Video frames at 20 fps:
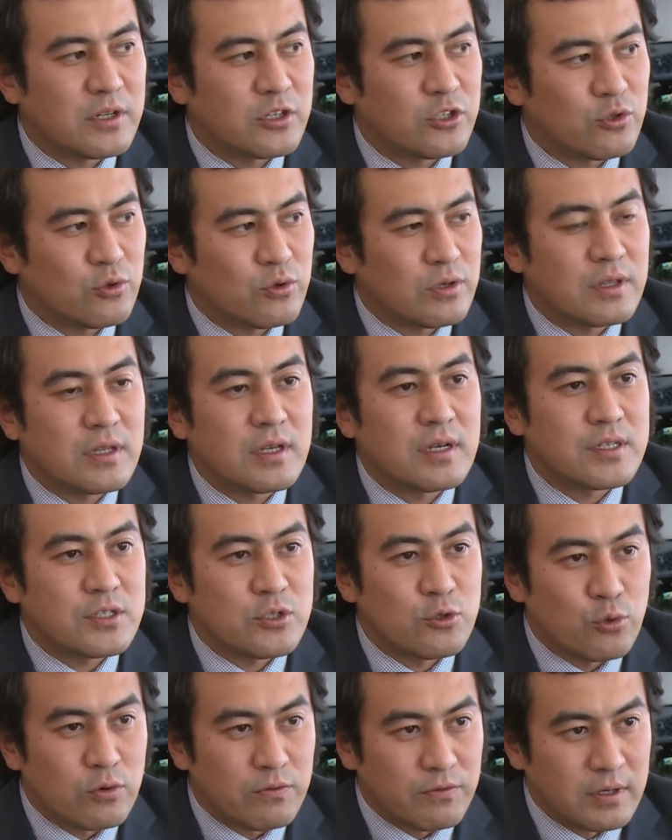что это
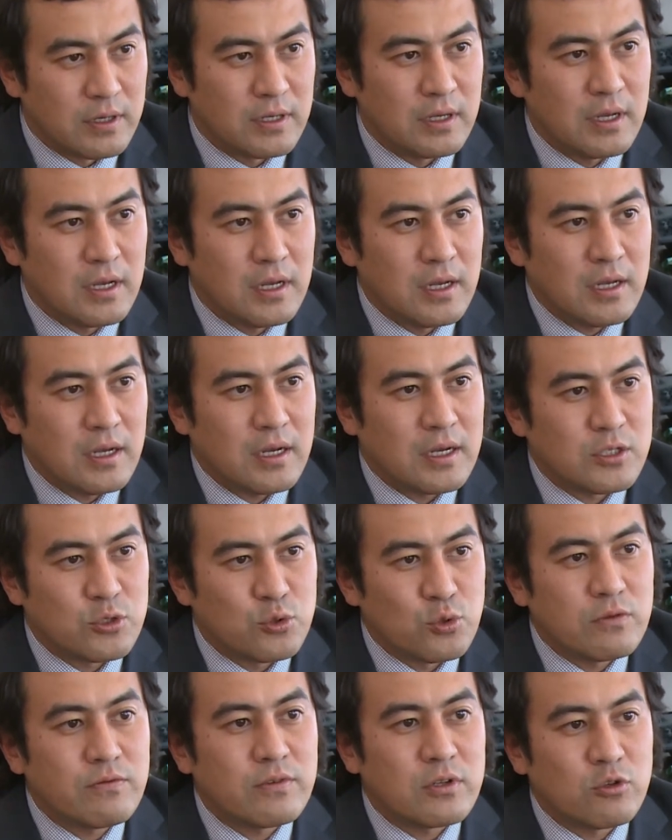основа
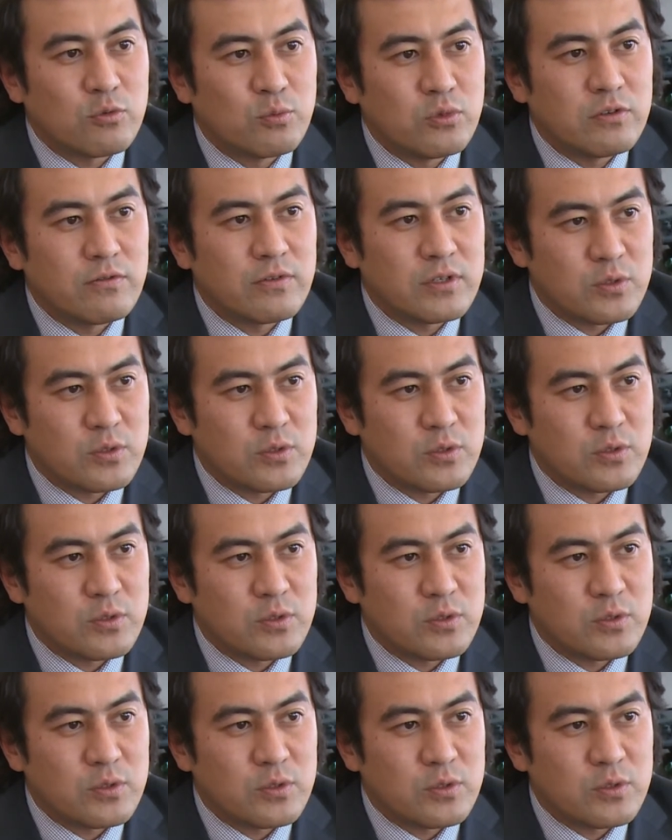основа любого